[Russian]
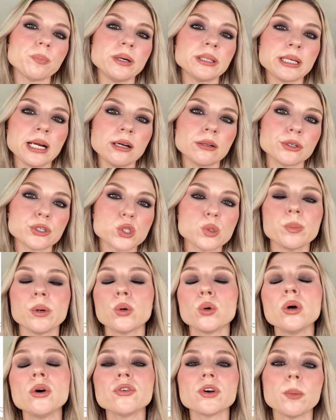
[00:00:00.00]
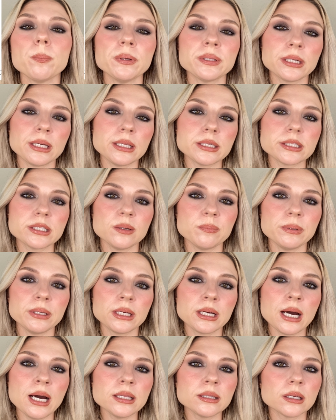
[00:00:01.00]
понравилась упаковка, понравился
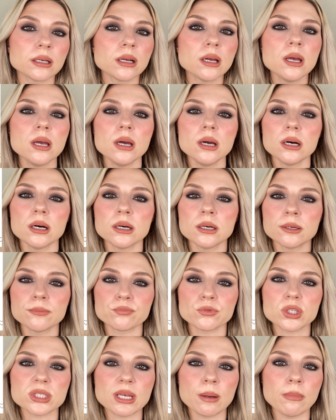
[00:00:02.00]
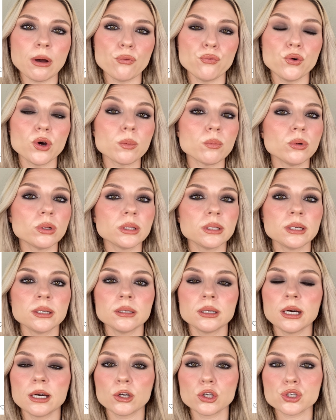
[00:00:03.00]
аппликатор, эм, сама
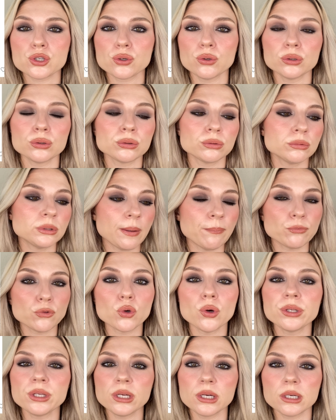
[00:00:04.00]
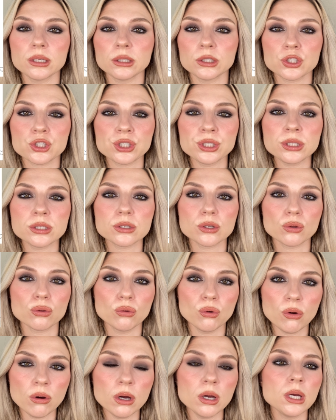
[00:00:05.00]
формула хорошо, там, тоненько ложится,
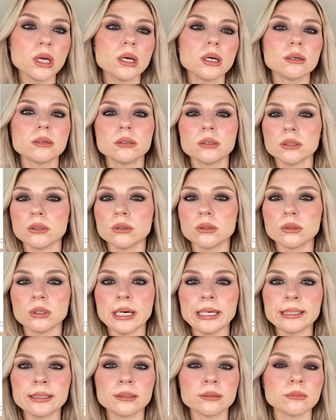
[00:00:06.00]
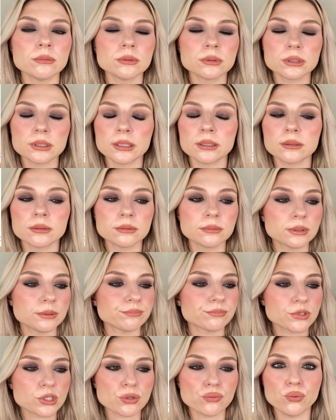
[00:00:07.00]
но э,
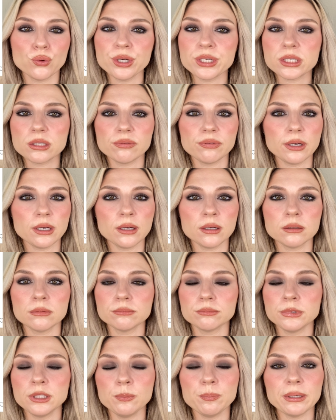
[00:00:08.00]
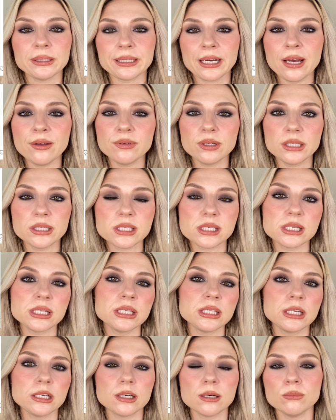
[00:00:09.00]
свойства не понравились, и
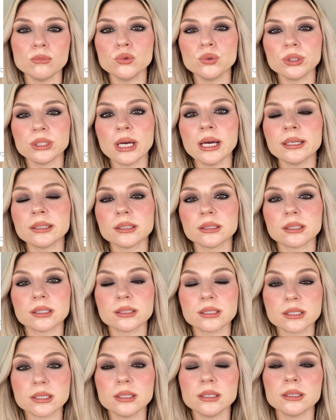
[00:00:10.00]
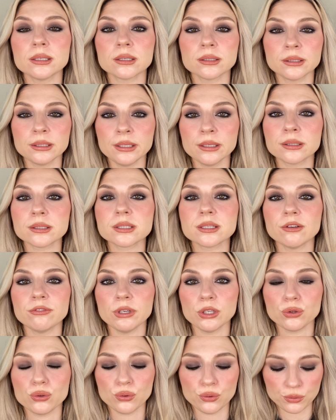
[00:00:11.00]
никому я этот консилер не
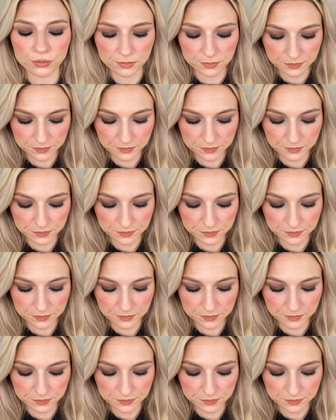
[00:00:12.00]
советую.